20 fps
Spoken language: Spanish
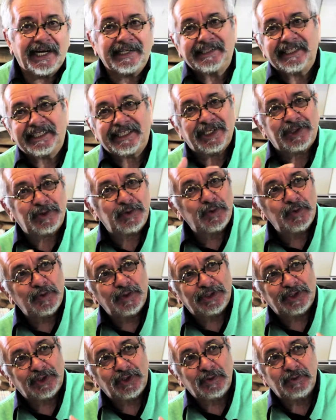antes que tú
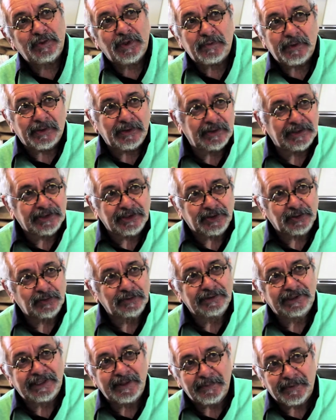estuvo, bueno, estos son
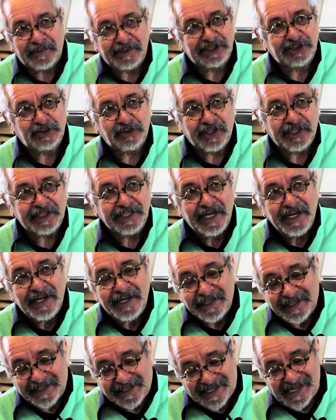un tipo de historias,
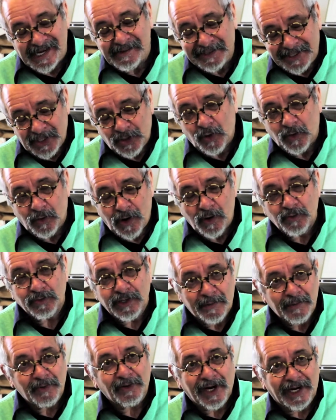generalmente con
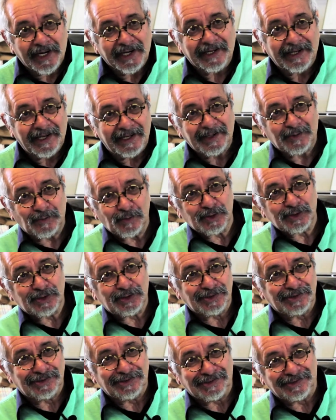alguna moraleja,
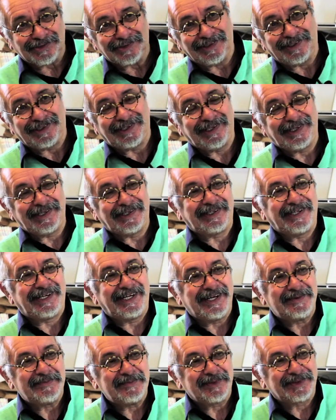incluso, eh,
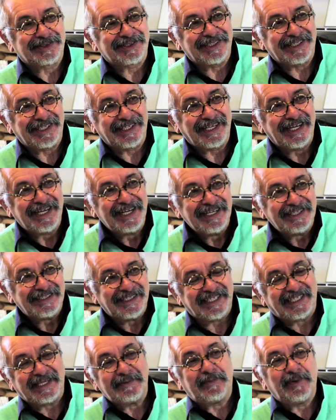diríamos, de,
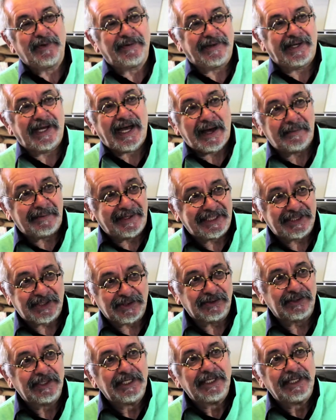tipo de aviso,